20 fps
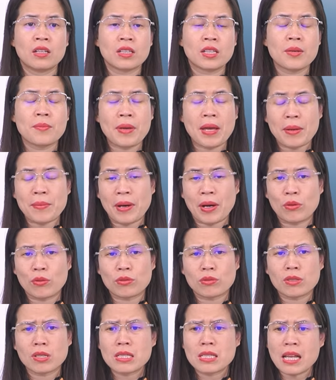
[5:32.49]
thì mẹ bảo
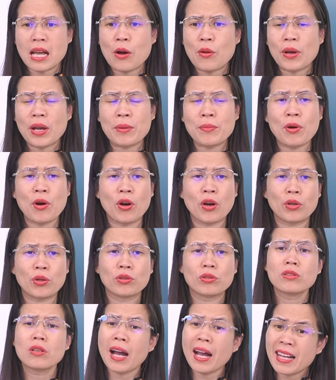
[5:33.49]
thế sao em hỏi nó
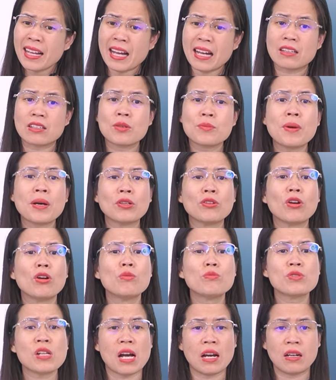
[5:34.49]
cứ hai hàng nước mắt nó
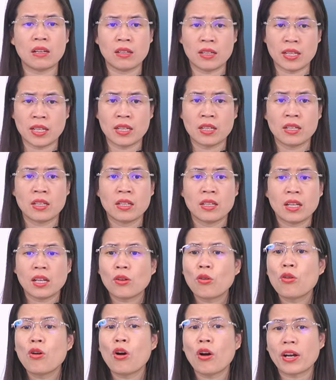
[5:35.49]
không trả lời thế
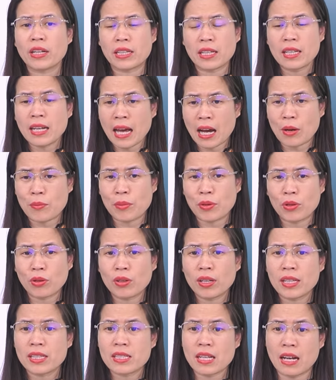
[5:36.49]
cô hỏi thế nào mà
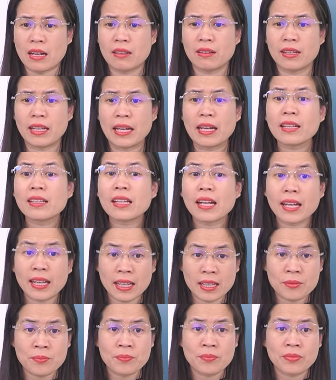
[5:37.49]
nó lại trả lời hết thế